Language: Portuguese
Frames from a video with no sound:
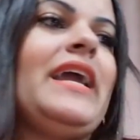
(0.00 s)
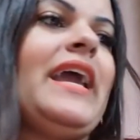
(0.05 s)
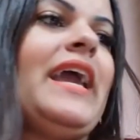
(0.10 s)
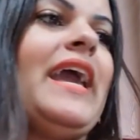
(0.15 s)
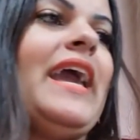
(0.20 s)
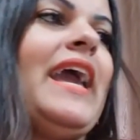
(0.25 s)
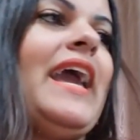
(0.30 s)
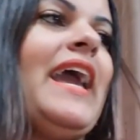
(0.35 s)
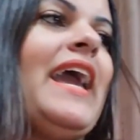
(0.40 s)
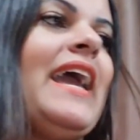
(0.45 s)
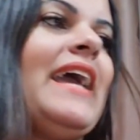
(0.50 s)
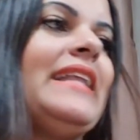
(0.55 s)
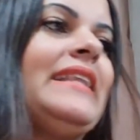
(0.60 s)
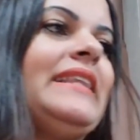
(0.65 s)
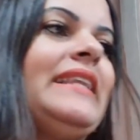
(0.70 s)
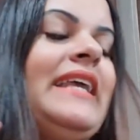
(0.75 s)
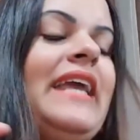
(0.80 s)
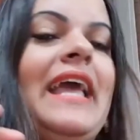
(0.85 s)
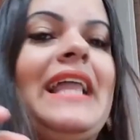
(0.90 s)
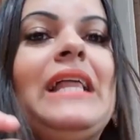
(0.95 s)
É,
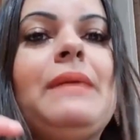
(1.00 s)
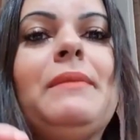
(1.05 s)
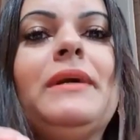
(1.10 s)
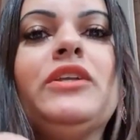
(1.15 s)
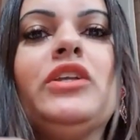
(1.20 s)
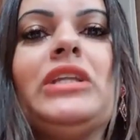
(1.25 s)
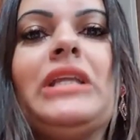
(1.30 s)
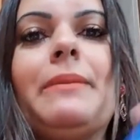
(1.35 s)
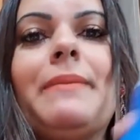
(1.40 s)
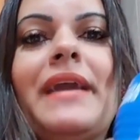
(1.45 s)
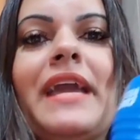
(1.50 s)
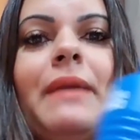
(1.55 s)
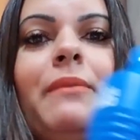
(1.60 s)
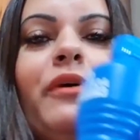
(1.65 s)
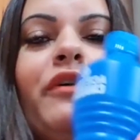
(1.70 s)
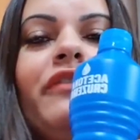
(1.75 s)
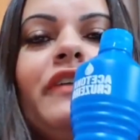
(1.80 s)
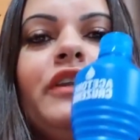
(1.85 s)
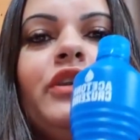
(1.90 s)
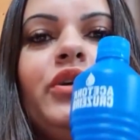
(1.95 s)
ela mandou também
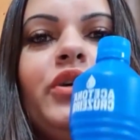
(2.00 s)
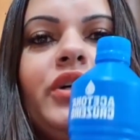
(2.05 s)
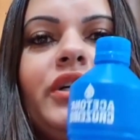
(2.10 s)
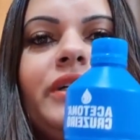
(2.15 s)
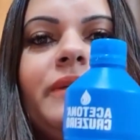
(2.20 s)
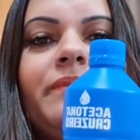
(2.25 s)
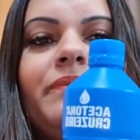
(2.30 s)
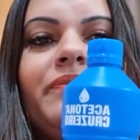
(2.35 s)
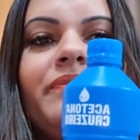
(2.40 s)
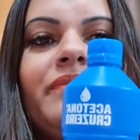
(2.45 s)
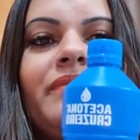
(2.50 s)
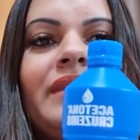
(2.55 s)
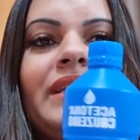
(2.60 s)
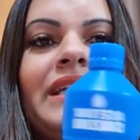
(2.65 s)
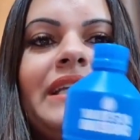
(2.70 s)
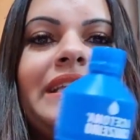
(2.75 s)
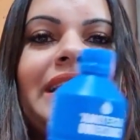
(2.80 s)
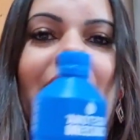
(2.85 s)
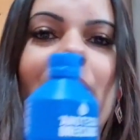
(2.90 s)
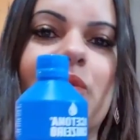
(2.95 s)
removedor
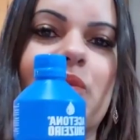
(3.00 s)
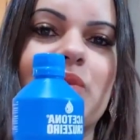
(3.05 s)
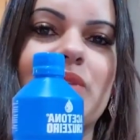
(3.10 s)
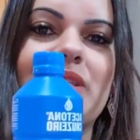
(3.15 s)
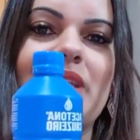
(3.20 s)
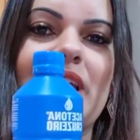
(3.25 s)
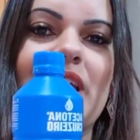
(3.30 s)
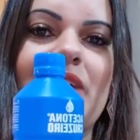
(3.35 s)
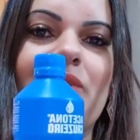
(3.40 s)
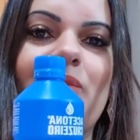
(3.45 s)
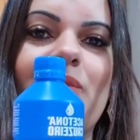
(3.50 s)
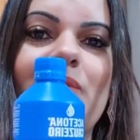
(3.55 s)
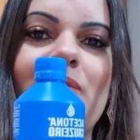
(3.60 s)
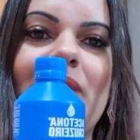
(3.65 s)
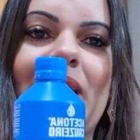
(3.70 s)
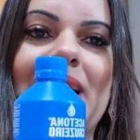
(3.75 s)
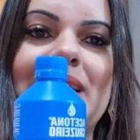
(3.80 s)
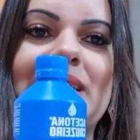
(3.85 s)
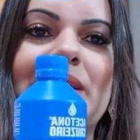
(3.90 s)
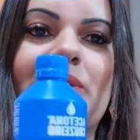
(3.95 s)
da Cruzeiro,
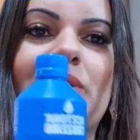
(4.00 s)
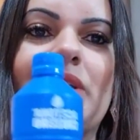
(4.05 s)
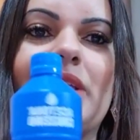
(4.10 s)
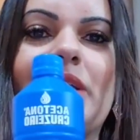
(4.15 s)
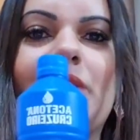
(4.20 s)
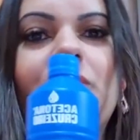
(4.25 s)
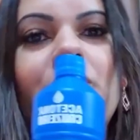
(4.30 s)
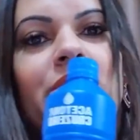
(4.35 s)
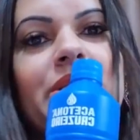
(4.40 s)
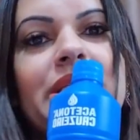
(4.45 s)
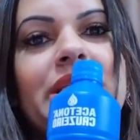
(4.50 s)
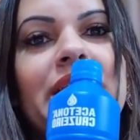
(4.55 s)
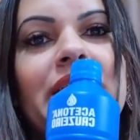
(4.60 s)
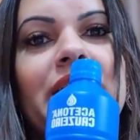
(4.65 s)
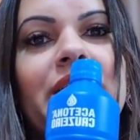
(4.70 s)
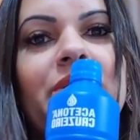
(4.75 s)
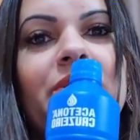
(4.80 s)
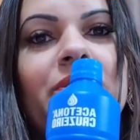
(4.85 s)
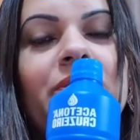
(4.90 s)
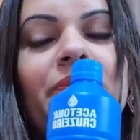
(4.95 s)
acetona da
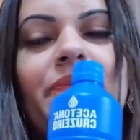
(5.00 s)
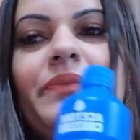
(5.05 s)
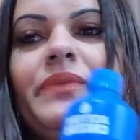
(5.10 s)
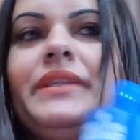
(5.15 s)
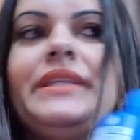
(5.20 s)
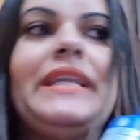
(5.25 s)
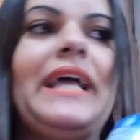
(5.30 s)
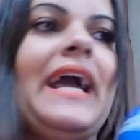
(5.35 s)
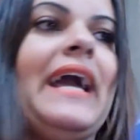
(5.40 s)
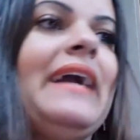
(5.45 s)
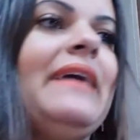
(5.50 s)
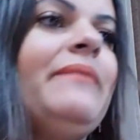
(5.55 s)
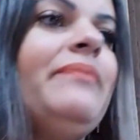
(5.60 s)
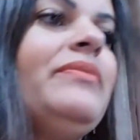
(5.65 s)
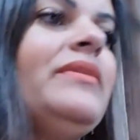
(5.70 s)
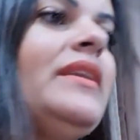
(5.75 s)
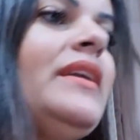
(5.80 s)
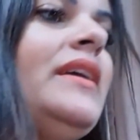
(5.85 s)
Cruzeiro, tá?